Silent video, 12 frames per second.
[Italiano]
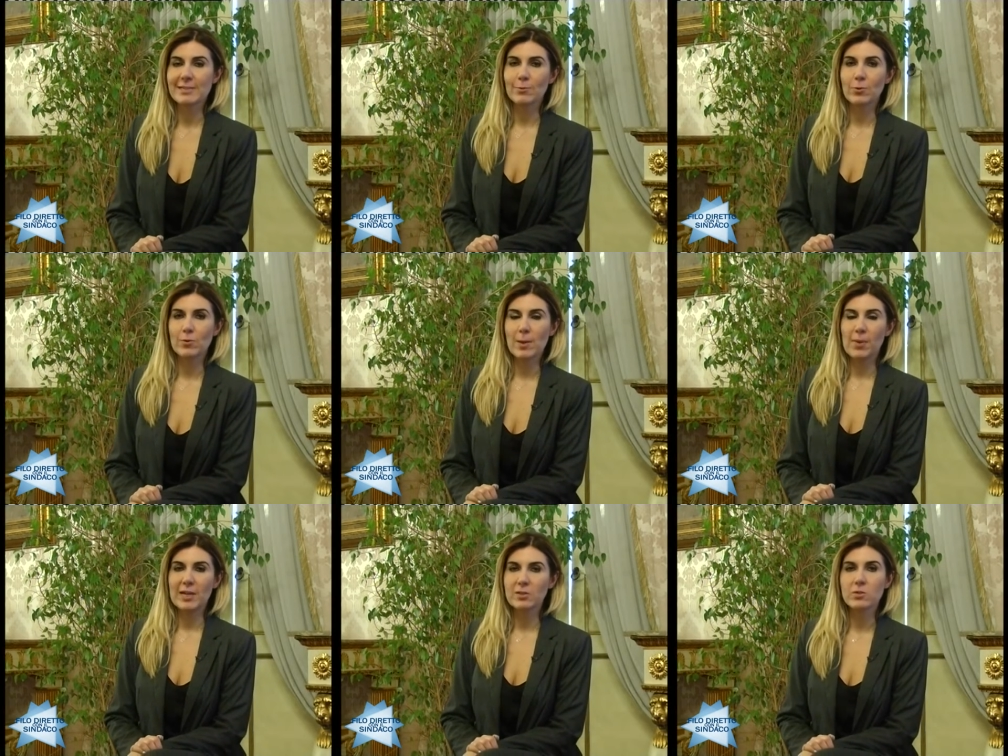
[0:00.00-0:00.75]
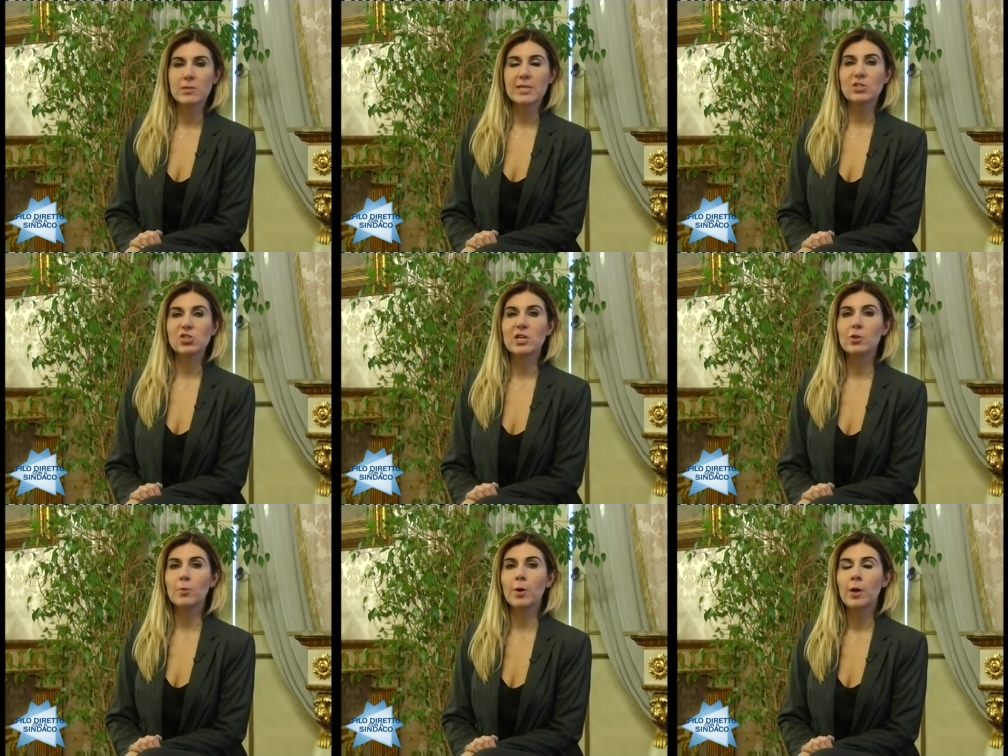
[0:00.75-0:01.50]
Siamo qui a Palazzo San
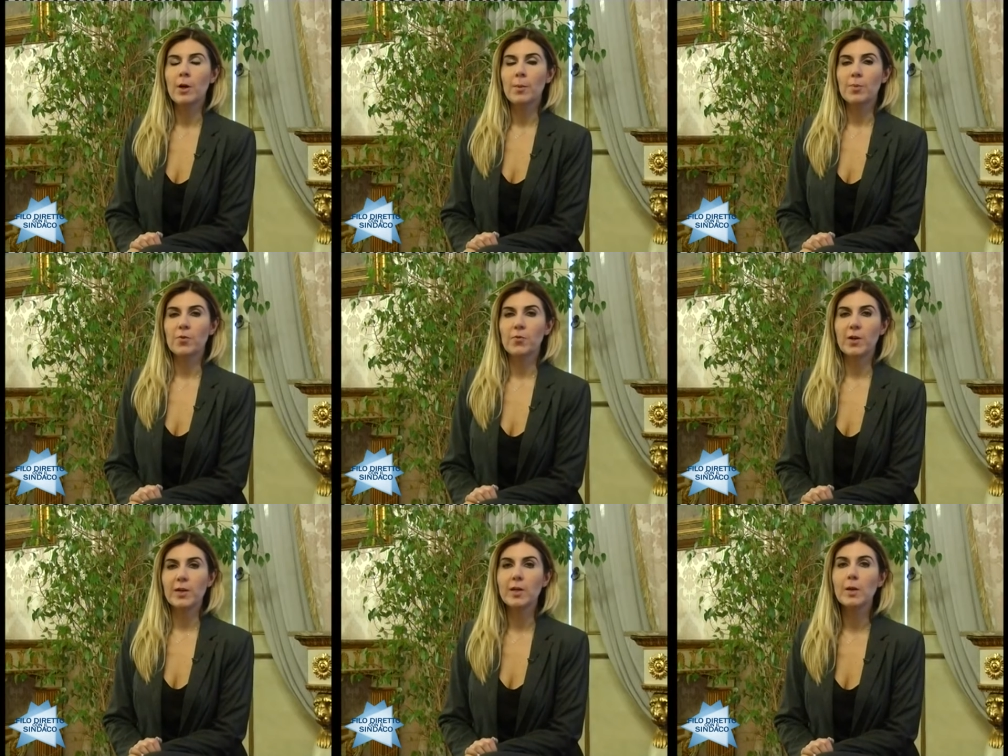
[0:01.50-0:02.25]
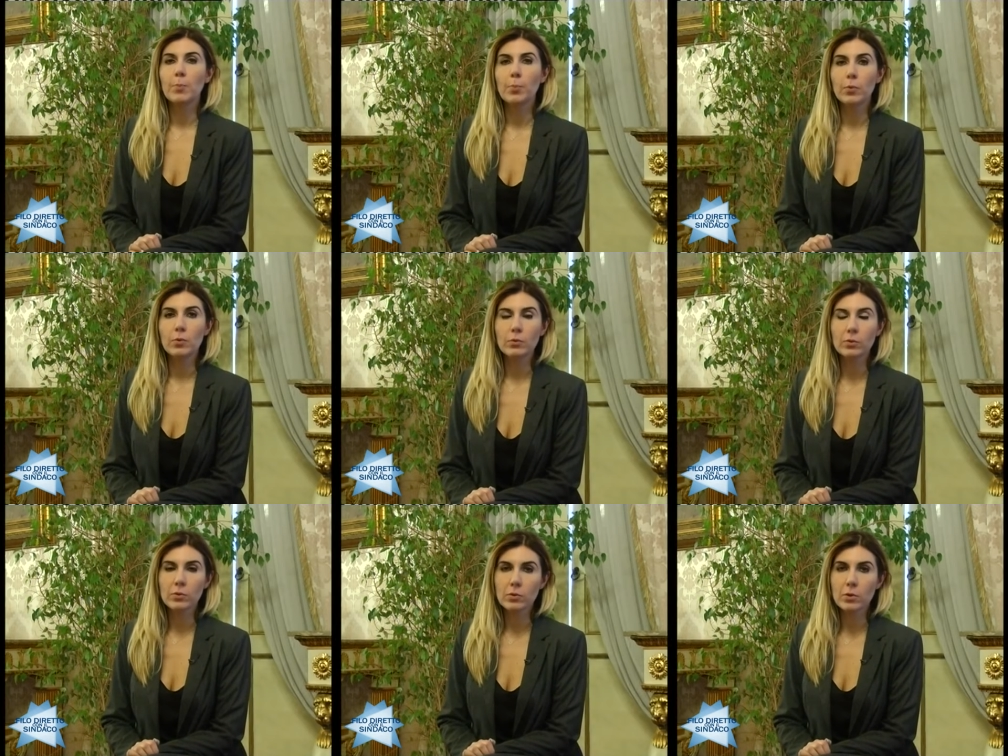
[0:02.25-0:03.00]
Giacomo per fare il
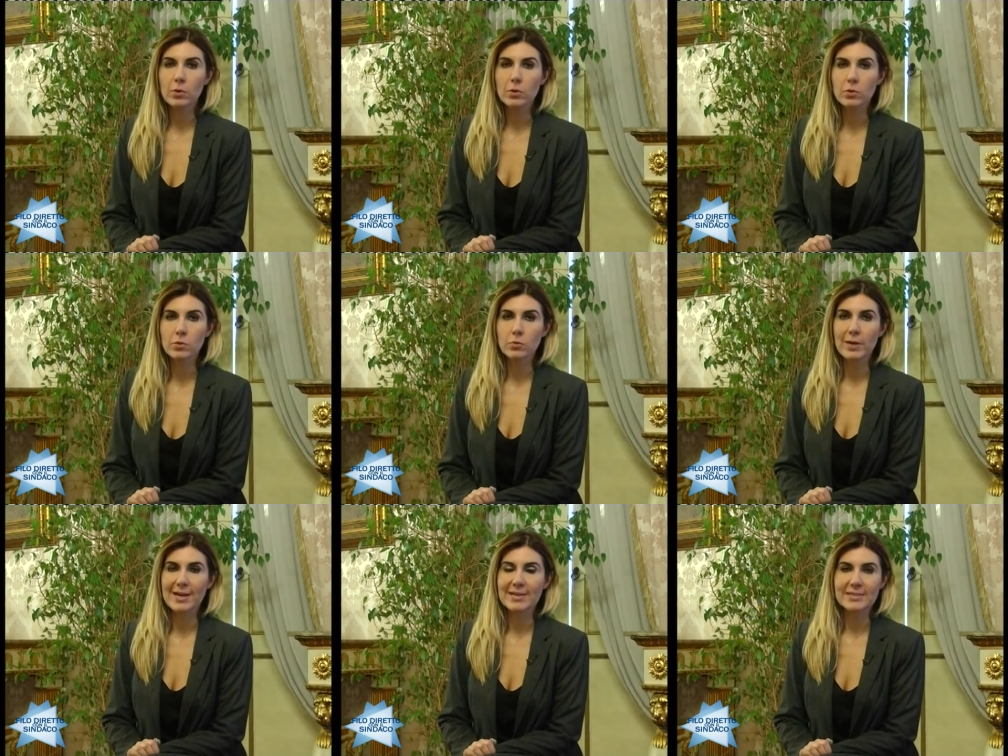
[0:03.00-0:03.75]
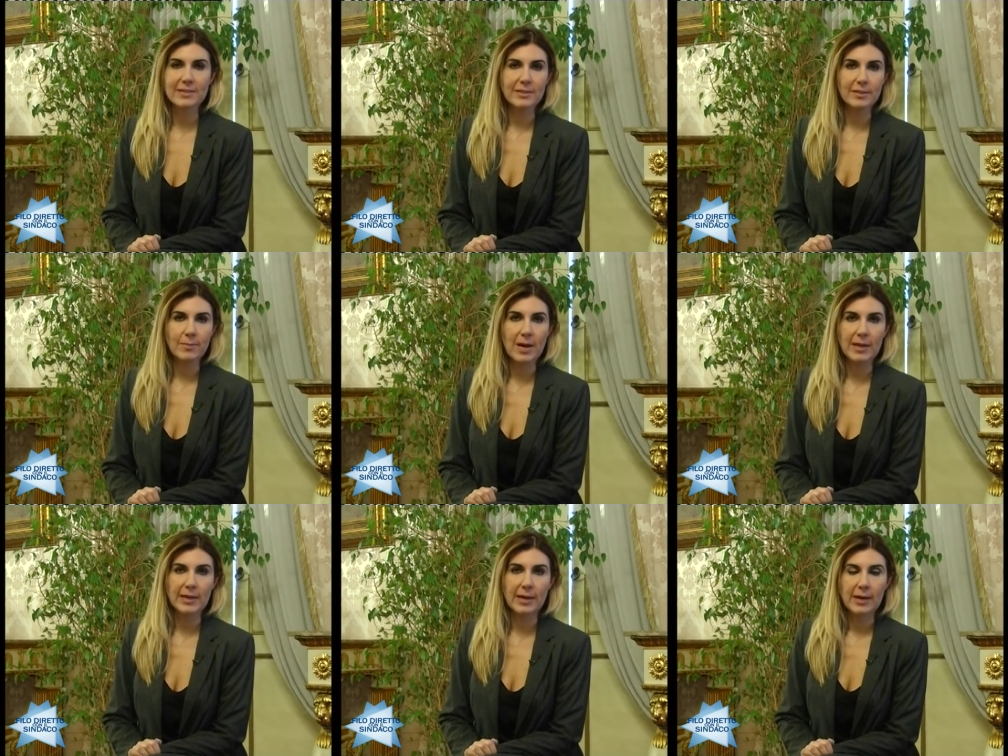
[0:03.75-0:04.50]
punto sulla
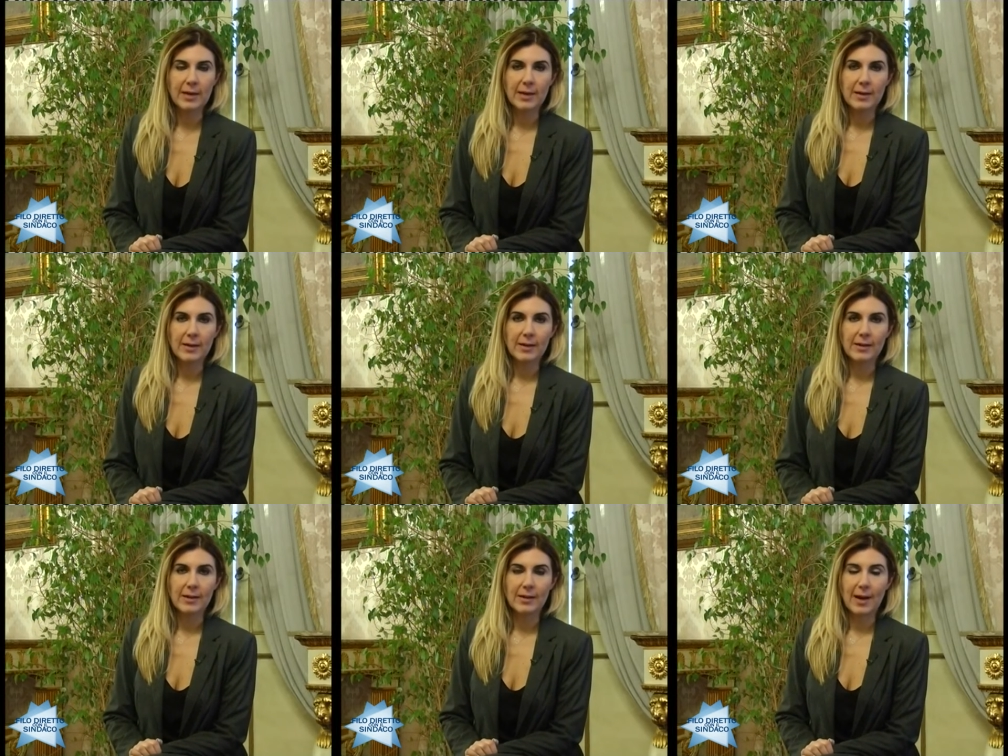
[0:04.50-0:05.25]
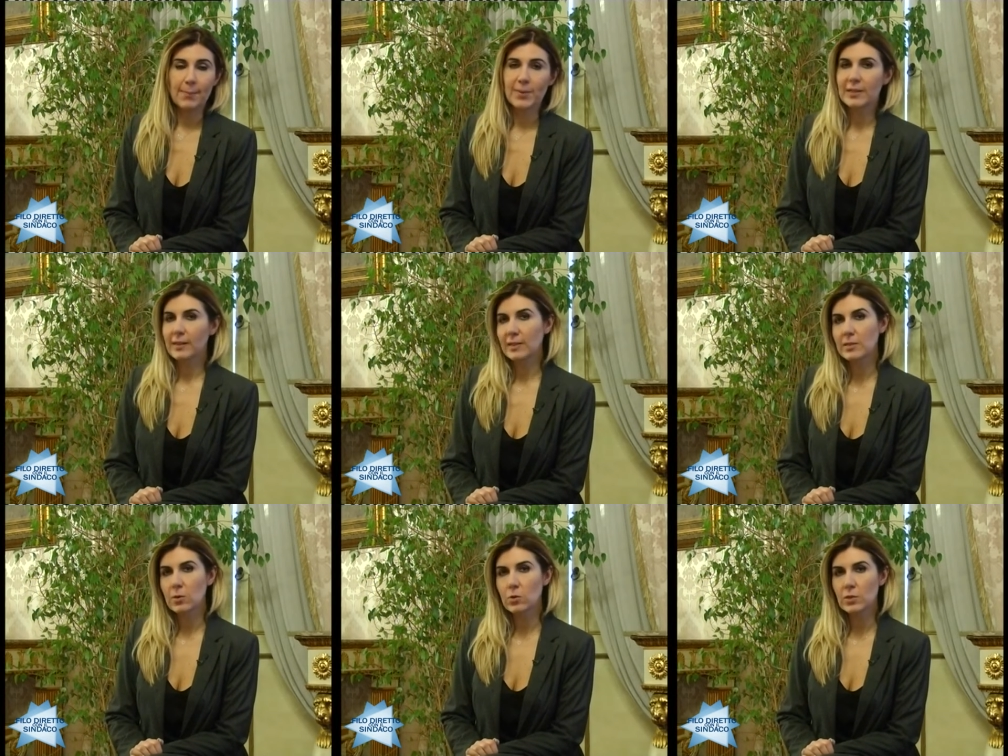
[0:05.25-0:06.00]
settimana eh, appena
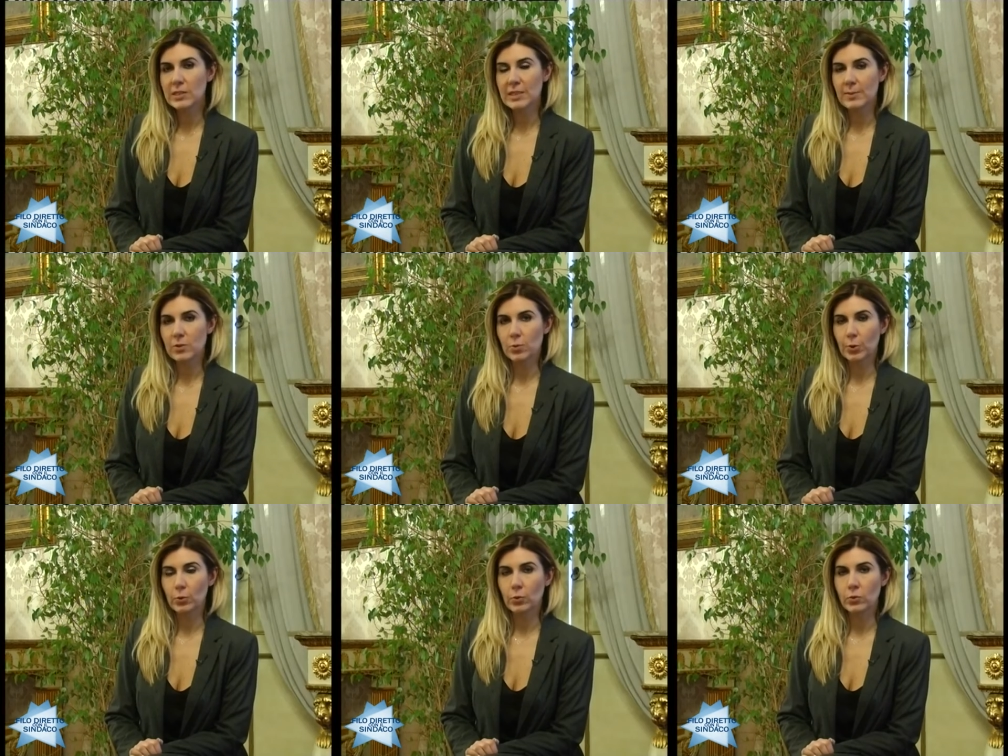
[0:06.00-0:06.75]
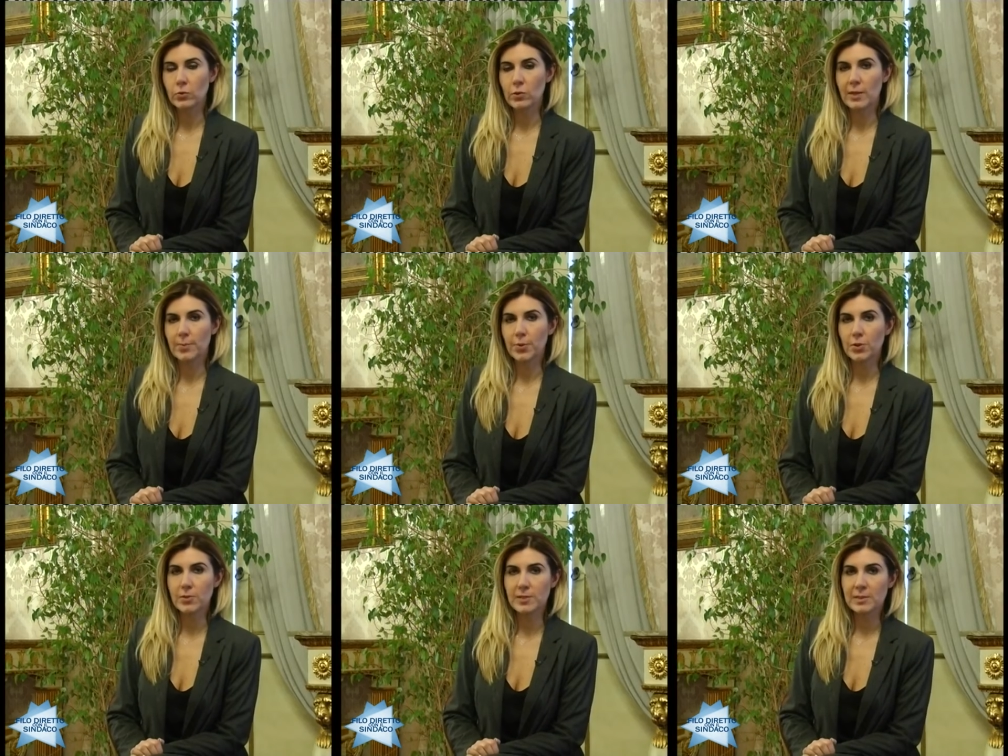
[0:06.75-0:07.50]
trascorsa, ma soprattutto sulle
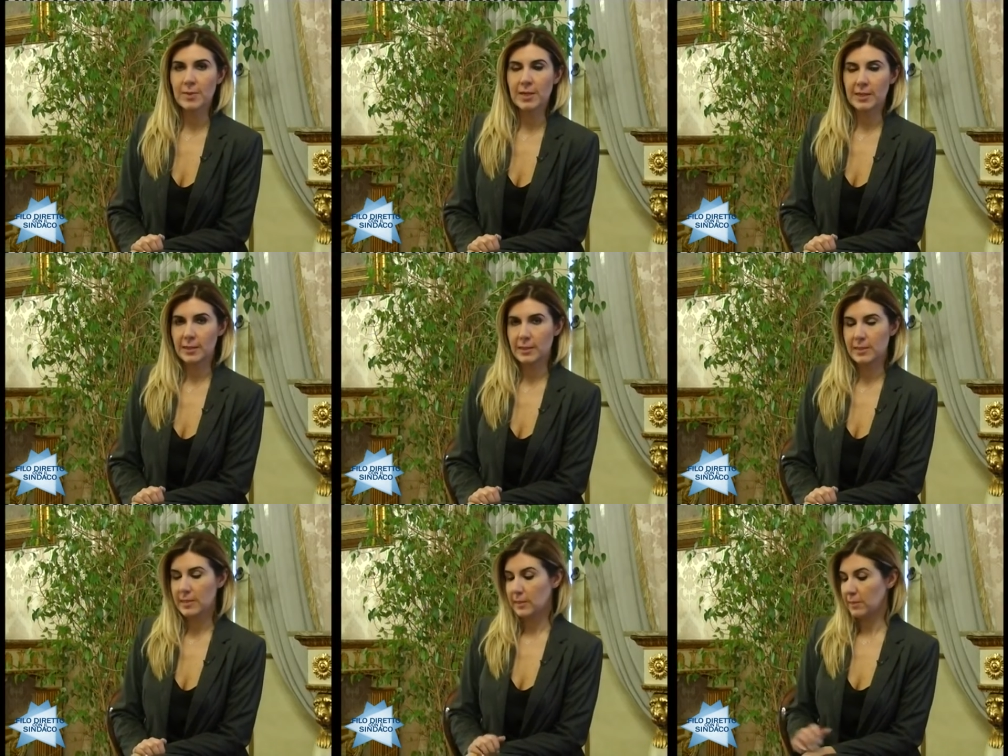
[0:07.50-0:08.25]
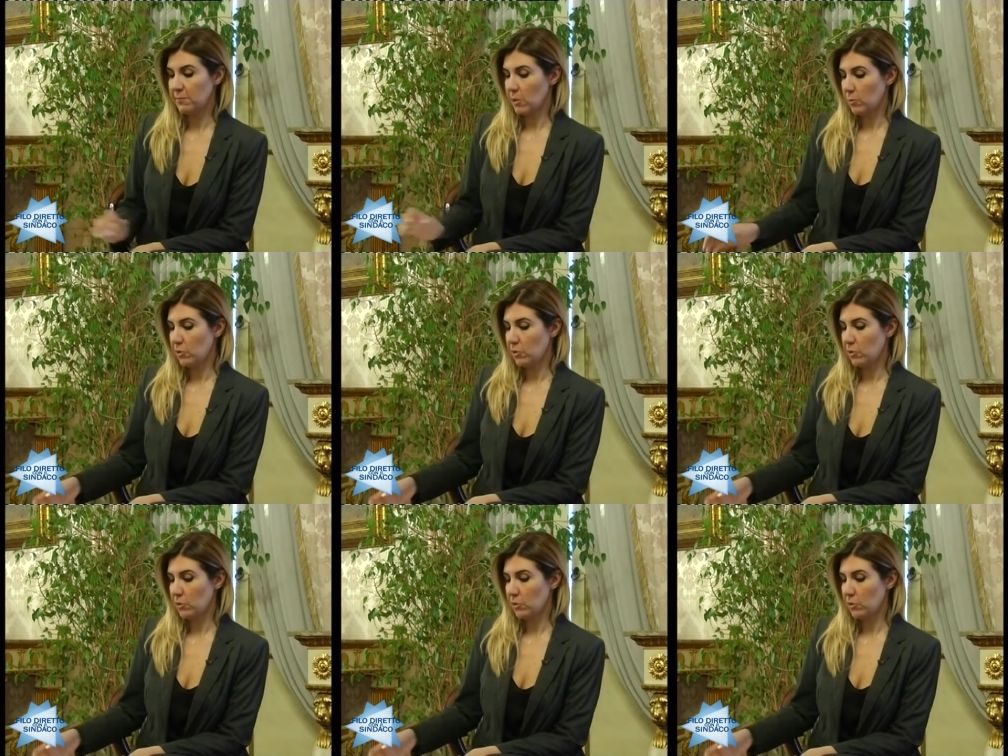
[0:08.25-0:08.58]
prossime iniziative.